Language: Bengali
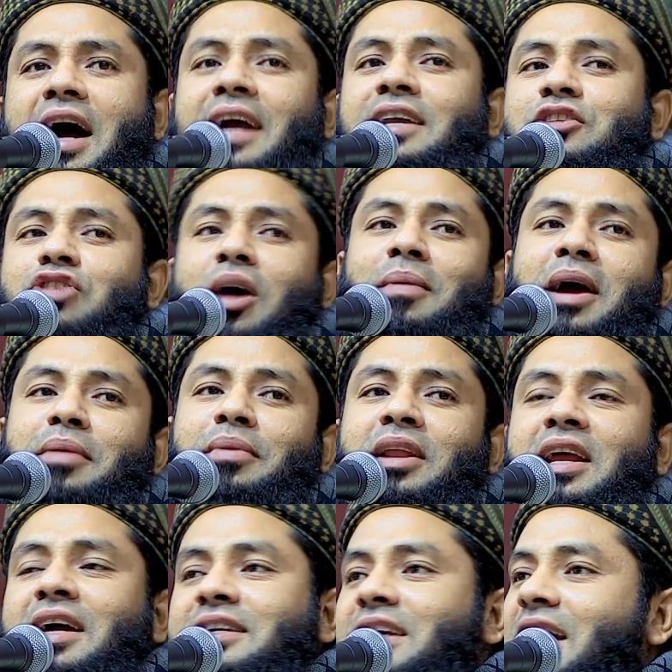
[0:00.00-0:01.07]
আয় সবাই
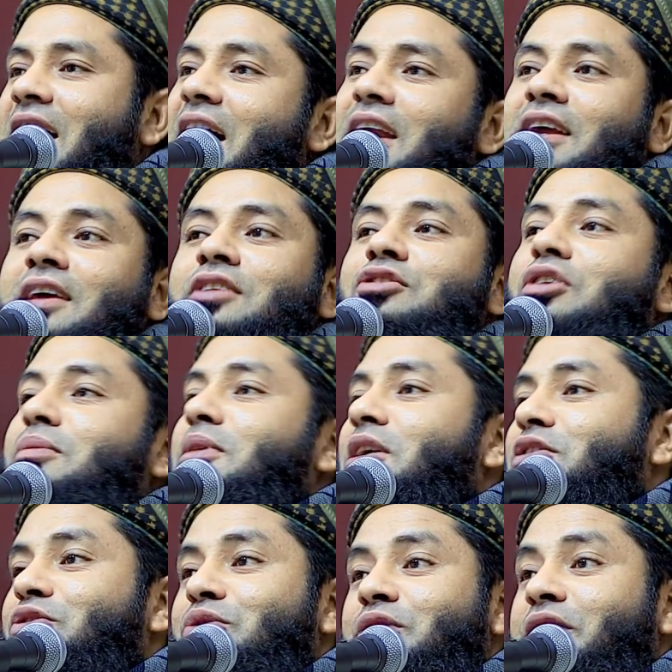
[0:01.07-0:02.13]
মিলে একটা গানের
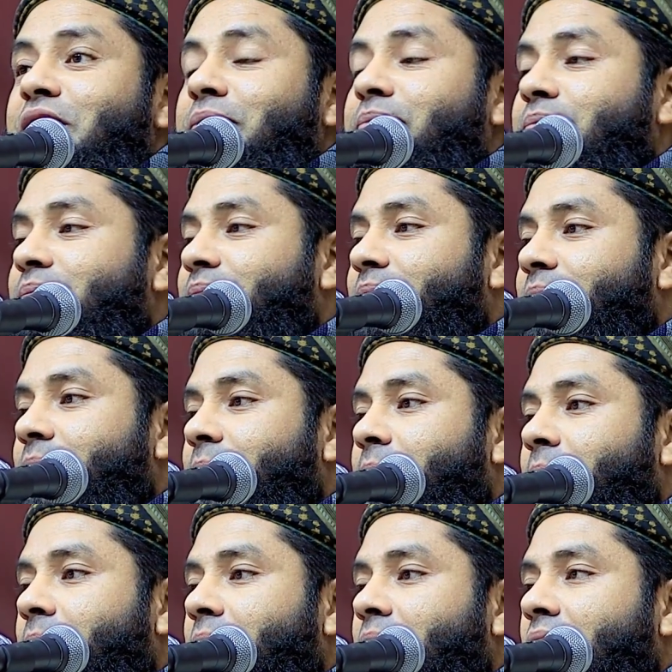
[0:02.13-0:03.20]
সমাজ গড়ি
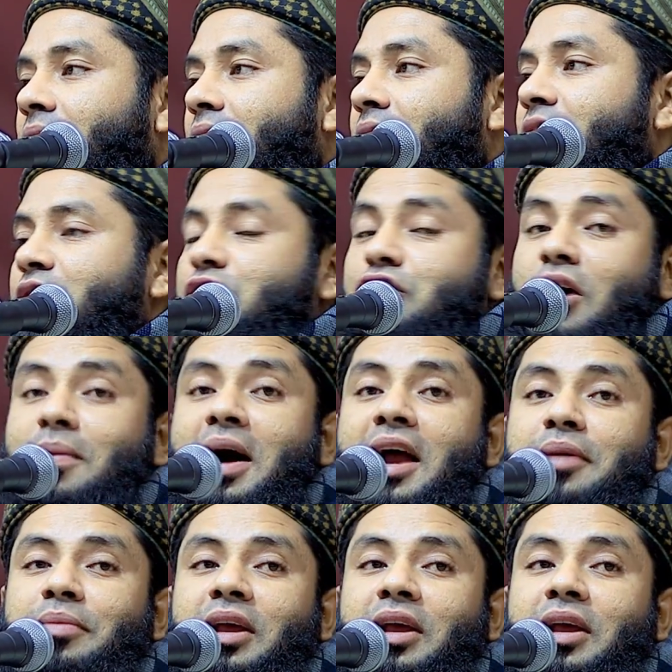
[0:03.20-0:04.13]
সবাই